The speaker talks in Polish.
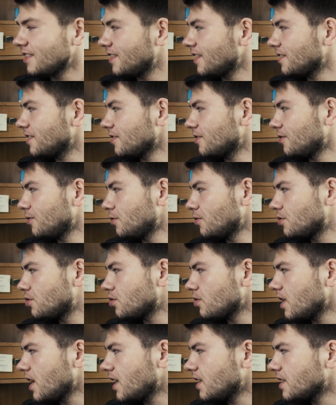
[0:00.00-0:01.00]
Dlatego
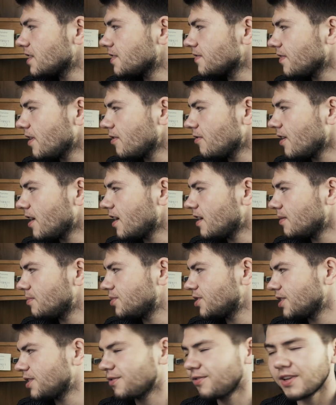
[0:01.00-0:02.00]
Urszula nazwała
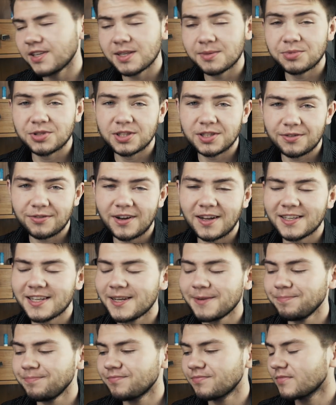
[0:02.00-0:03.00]
przetrwanie
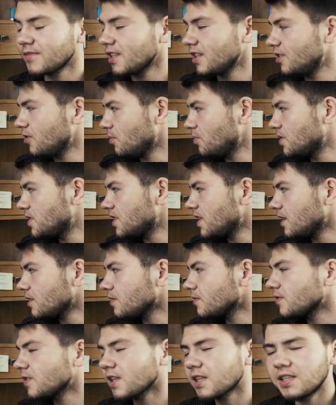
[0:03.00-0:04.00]
przetrwaniem i opisała
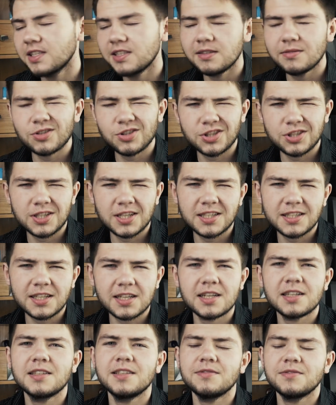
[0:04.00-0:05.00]
to w taki troszeczkę
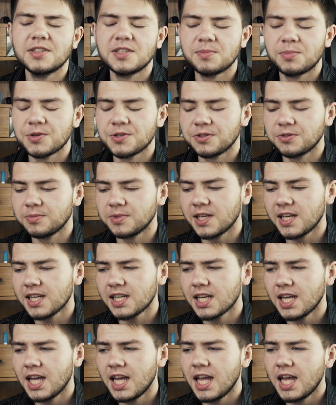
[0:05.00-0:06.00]
negatywny sposób, tak?